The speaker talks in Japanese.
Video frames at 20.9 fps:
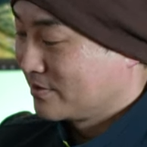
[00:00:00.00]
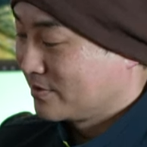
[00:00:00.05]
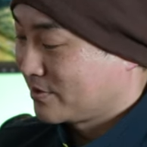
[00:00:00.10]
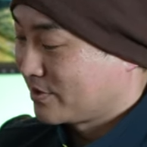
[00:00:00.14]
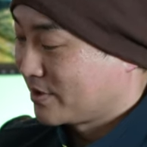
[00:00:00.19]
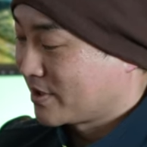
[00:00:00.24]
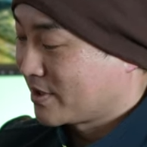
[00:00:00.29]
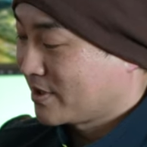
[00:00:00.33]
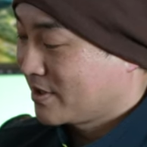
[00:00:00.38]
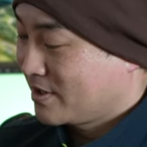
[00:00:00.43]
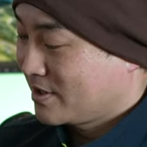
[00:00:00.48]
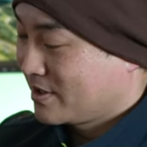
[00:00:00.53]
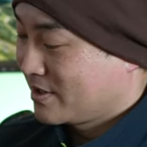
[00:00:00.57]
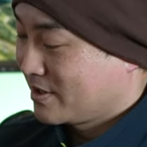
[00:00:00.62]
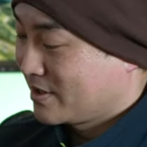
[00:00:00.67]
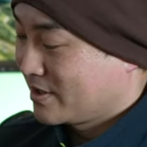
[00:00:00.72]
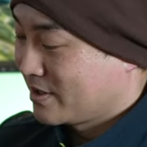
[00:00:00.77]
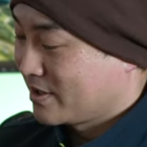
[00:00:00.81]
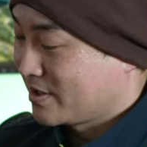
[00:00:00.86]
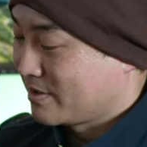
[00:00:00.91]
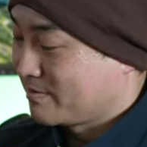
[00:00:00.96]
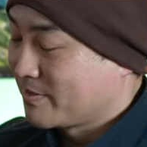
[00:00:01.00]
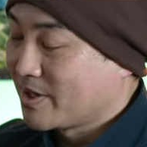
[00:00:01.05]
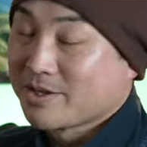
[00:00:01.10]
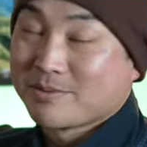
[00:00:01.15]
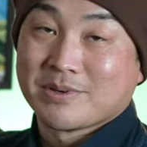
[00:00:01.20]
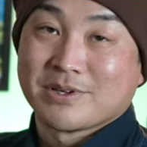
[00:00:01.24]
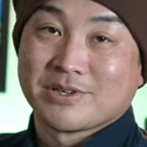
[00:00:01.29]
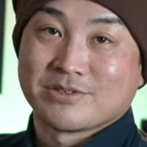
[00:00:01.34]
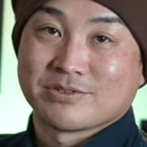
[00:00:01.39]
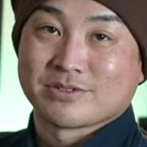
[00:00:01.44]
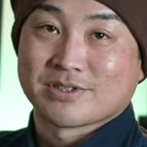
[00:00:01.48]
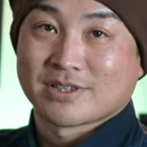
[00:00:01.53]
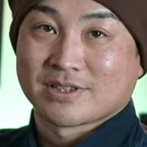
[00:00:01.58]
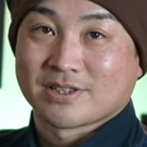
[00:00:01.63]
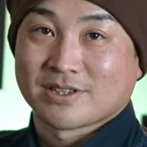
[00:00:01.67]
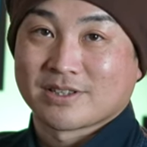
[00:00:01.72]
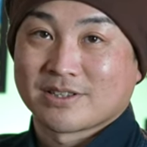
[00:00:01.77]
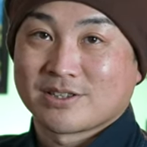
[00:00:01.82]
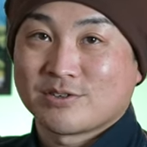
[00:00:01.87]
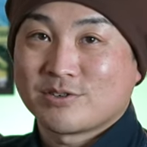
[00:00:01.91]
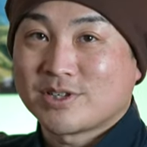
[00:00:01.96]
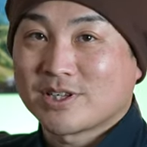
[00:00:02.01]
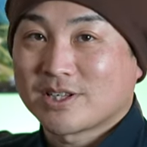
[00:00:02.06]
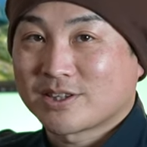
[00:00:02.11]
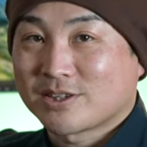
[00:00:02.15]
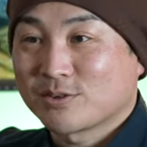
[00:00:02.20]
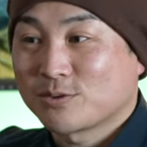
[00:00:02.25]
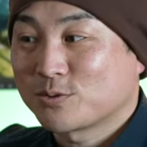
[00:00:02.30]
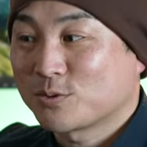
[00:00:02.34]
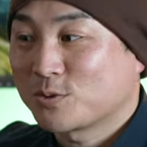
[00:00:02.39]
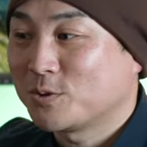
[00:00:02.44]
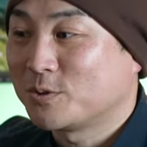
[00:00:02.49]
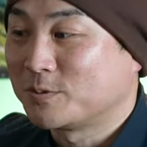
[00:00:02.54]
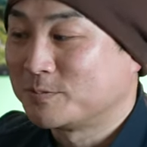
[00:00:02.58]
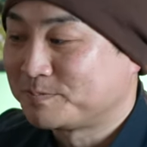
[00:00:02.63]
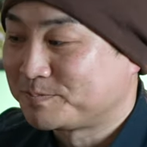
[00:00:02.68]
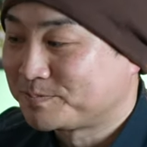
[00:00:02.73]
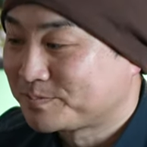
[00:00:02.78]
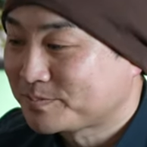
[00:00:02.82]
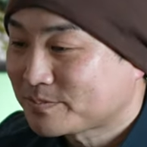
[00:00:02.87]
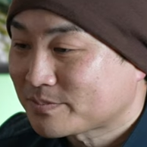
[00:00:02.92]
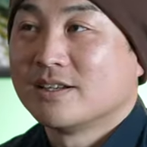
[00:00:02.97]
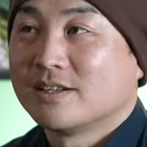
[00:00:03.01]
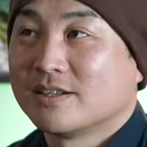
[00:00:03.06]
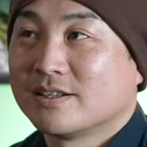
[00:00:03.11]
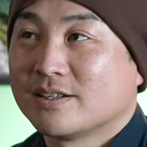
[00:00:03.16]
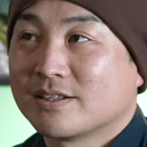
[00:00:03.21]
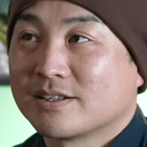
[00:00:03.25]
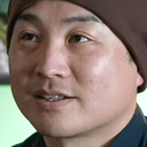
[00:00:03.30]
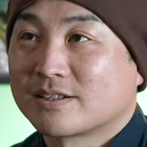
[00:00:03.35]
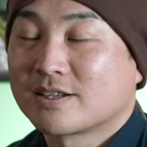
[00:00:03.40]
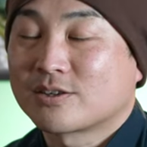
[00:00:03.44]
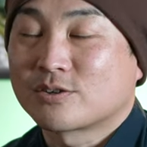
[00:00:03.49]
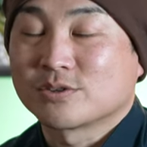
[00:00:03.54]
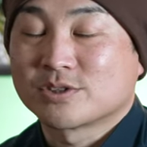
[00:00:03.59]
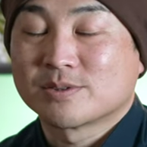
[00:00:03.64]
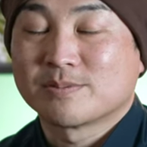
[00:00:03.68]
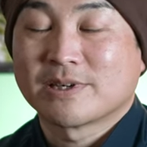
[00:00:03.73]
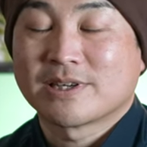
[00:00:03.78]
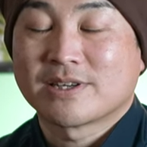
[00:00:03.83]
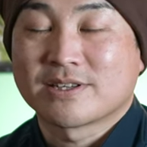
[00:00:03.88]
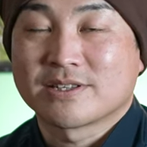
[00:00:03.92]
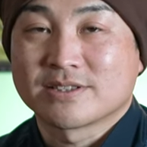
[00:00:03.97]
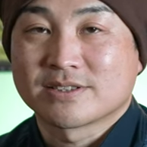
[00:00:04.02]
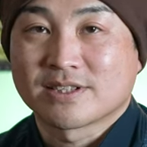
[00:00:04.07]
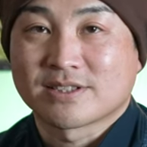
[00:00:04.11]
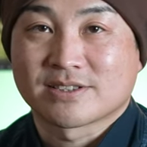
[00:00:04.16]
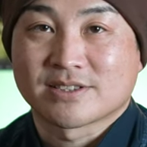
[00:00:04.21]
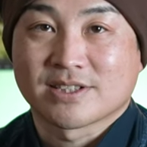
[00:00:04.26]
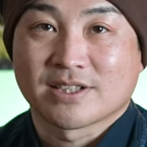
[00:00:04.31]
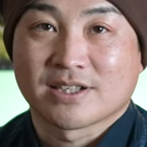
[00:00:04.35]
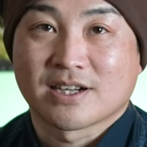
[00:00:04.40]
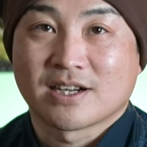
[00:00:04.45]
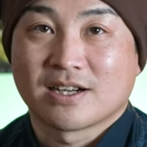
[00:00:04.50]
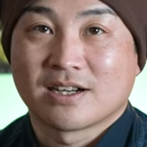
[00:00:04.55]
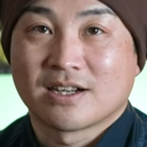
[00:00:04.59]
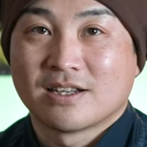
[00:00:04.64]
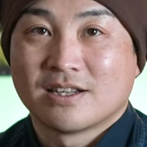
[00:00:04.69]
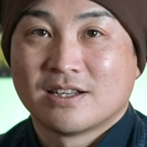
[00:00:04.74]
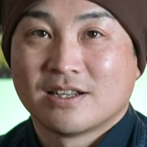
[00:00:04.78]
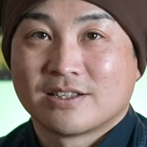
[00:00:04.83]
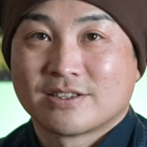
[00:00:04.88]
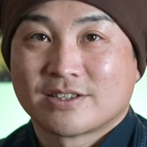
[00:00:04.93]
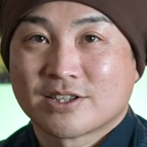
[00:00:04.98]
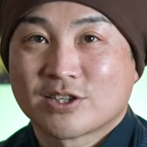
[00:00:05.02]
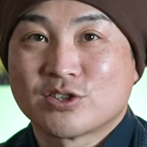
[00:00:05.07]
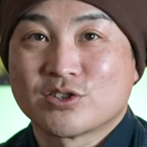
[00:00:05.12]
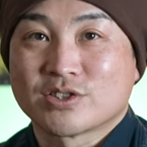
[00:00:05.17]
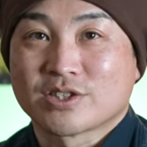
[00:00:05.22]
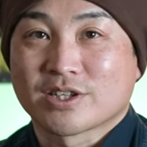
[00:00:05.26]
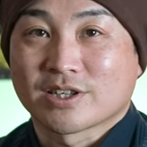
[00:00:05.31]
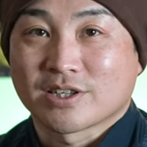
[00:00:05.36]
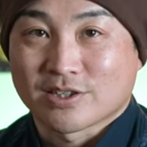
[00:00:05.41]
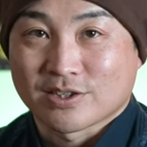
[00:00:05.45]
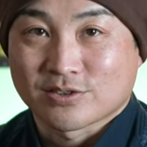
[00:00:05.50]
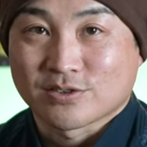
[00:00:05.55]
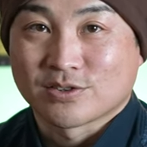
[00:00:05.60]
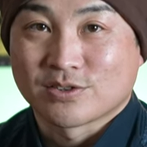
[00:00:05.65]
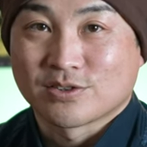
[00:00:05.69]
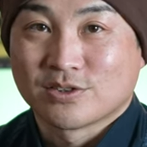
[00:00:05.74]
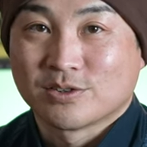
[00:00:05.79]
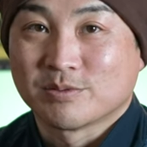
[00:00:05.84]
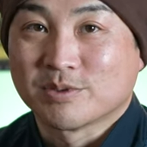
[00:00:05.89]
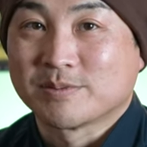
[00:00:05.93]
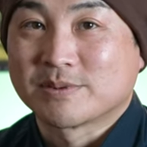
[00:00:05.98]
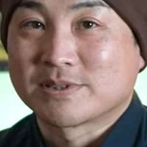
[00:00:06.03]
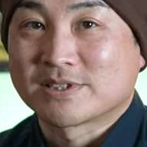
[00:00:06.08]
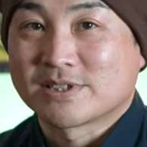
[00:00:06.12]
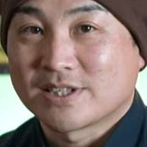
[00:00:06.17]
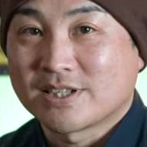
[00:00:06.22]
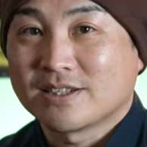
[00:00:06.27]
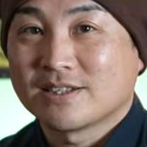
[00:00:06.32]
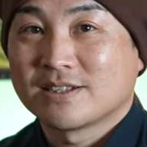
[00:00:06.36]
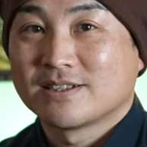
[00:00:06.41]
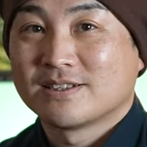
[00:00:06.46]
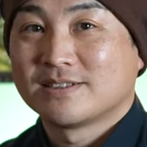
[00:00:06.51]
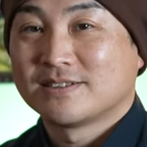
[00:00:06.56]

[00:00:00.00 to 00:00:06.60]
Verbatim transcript: それから、えー、マイメニュー設定っていうふうにやっておくと、えー、結構素早い撮影ができるんじゃないかなと思いますね